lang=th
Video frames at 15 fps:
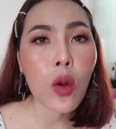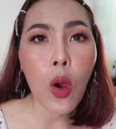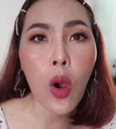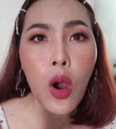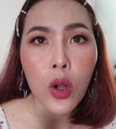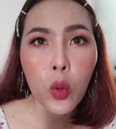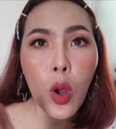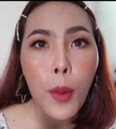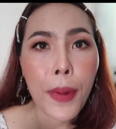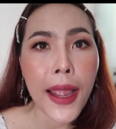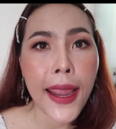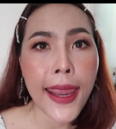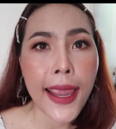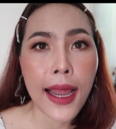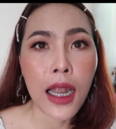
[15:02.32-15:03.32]
โรลออนทั่วไป
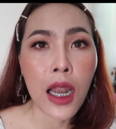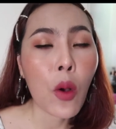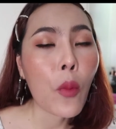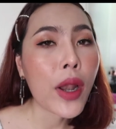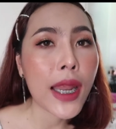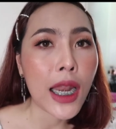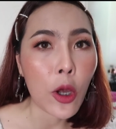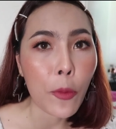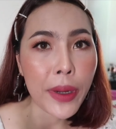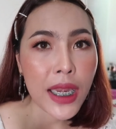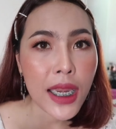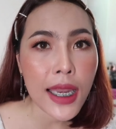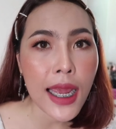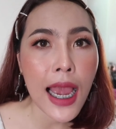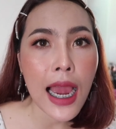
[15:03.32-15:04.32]
อ่ะแล้ววันไหนเราไม่
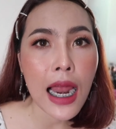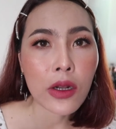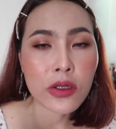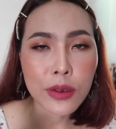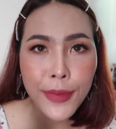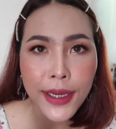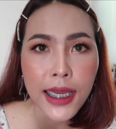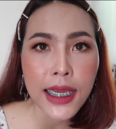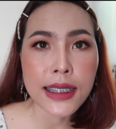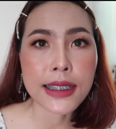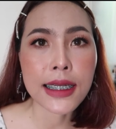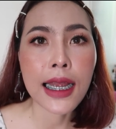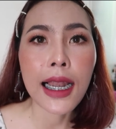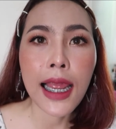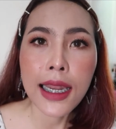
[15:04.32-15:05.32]
ได้ทาเราจะมีกลิ่น
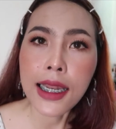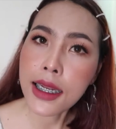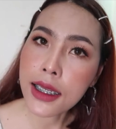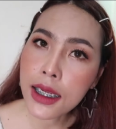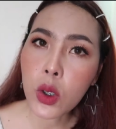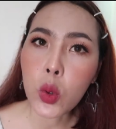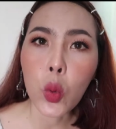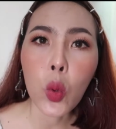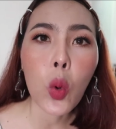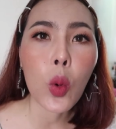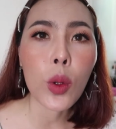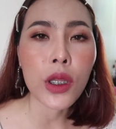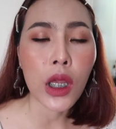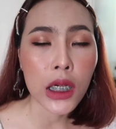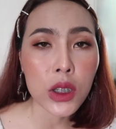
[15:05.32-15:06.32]
จักรแลทันทีทุกค
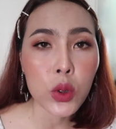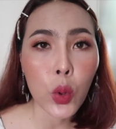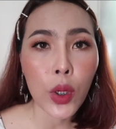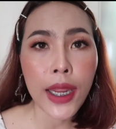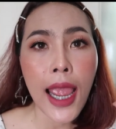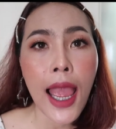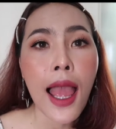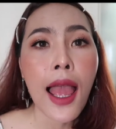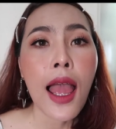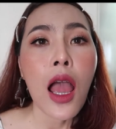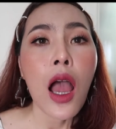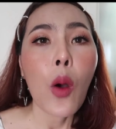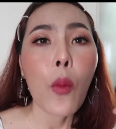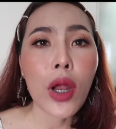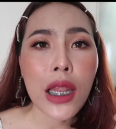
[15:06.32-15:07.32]
นแต่คือตัวเนี้ย
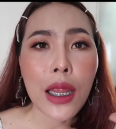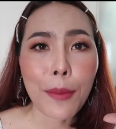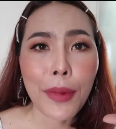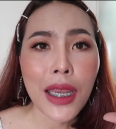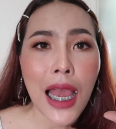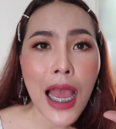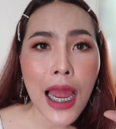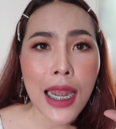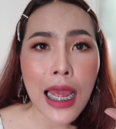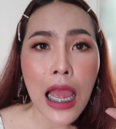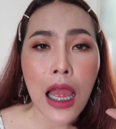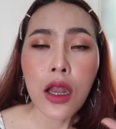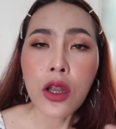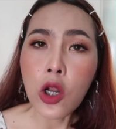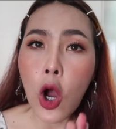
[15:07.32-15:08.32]
วันไหนไม่ทานะ
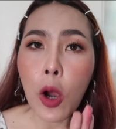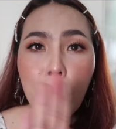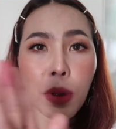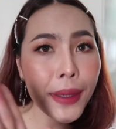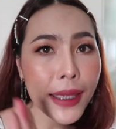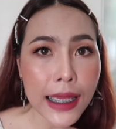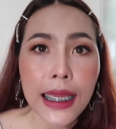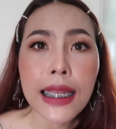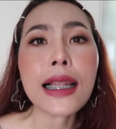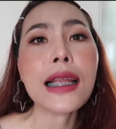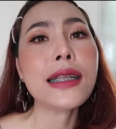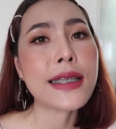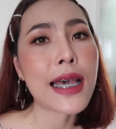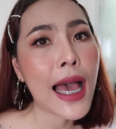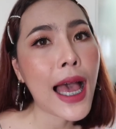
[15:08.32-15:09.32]
น้องไม่มีกลิ่นเล
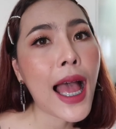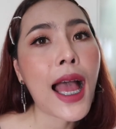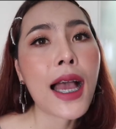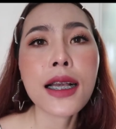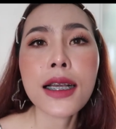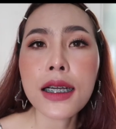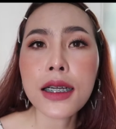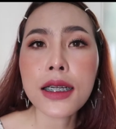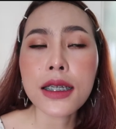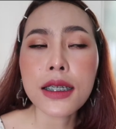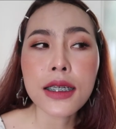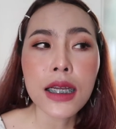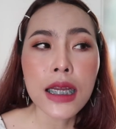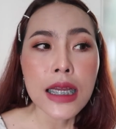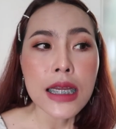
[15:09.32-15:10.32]
ยจ้าคือ
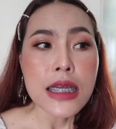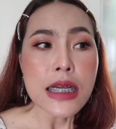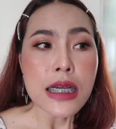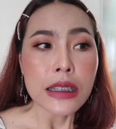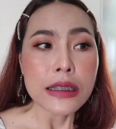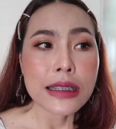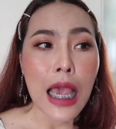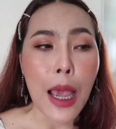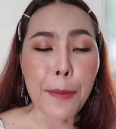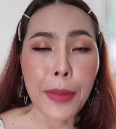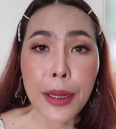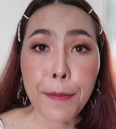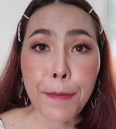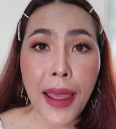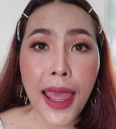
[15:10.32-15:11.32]
จะเป็
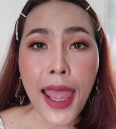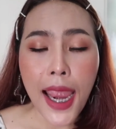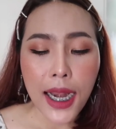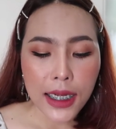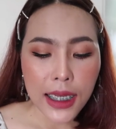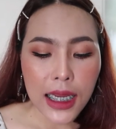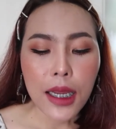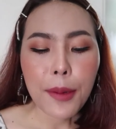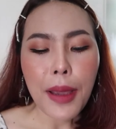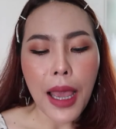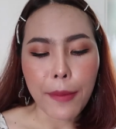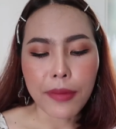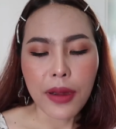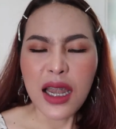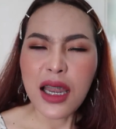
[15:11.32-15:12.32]
นแป้งที่แบ
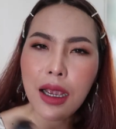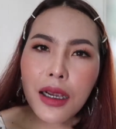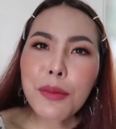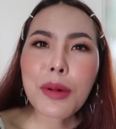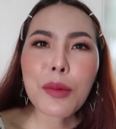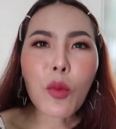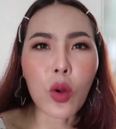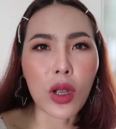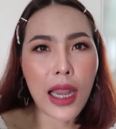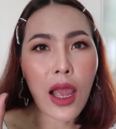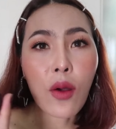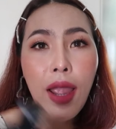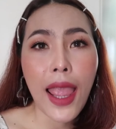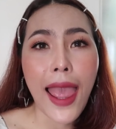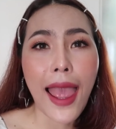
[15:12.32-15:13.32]
บอันนี้คือมันหมดแล้
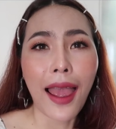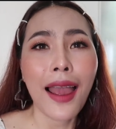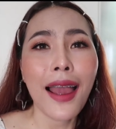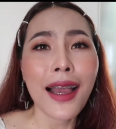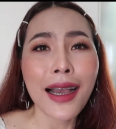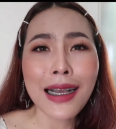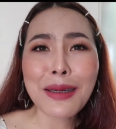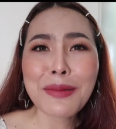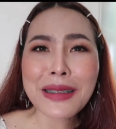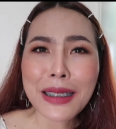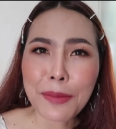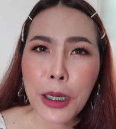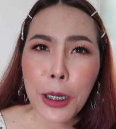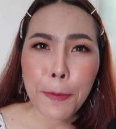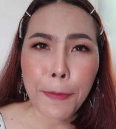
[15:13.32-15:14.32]
วไงคือ
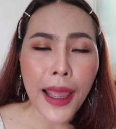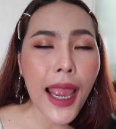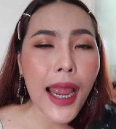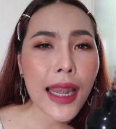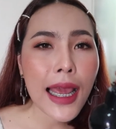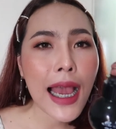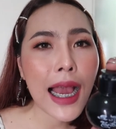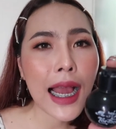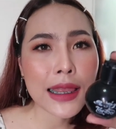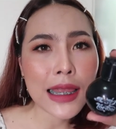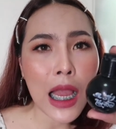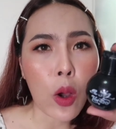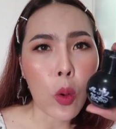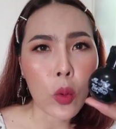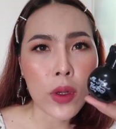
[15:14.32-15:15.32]
จะเป็นแป้งทา
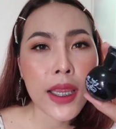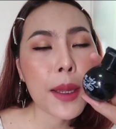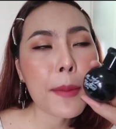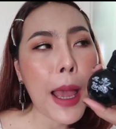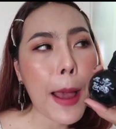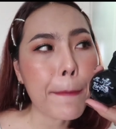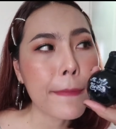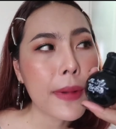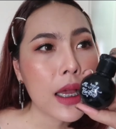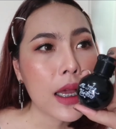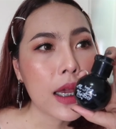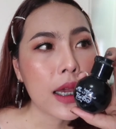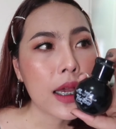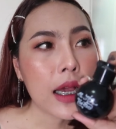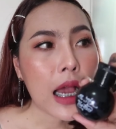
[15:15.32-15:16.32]
เต่าที่แบบ
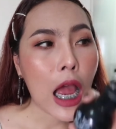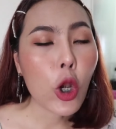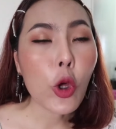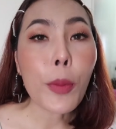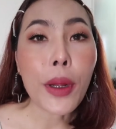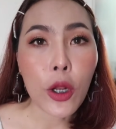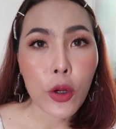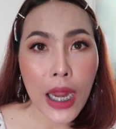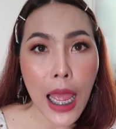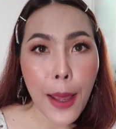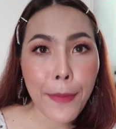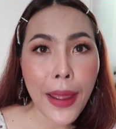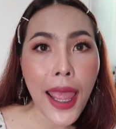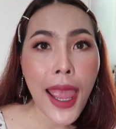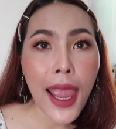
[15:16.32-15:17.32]
อารมณ์เหมือนเราทา
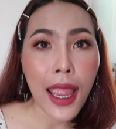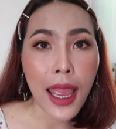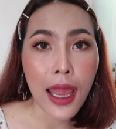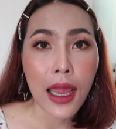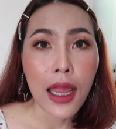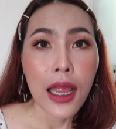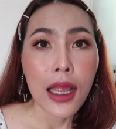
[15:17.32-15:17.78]
แป้งอ่ะ